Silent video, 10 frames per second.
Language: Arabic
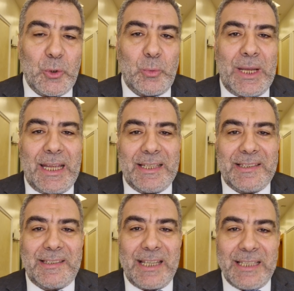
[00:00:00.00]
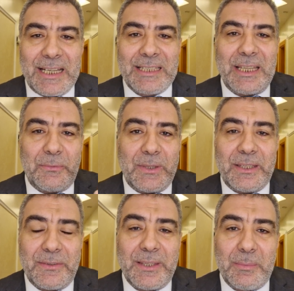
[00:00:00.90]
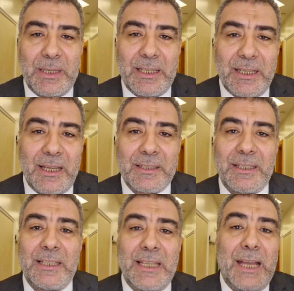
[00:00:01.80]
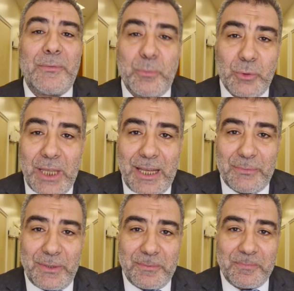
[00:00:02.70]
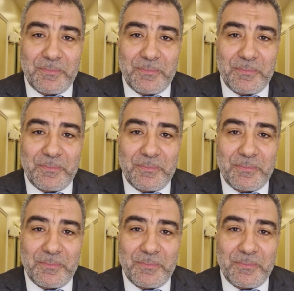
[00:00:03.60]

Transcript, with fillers: وسيرتفع ثمن الأرض أضعاف مضاعفة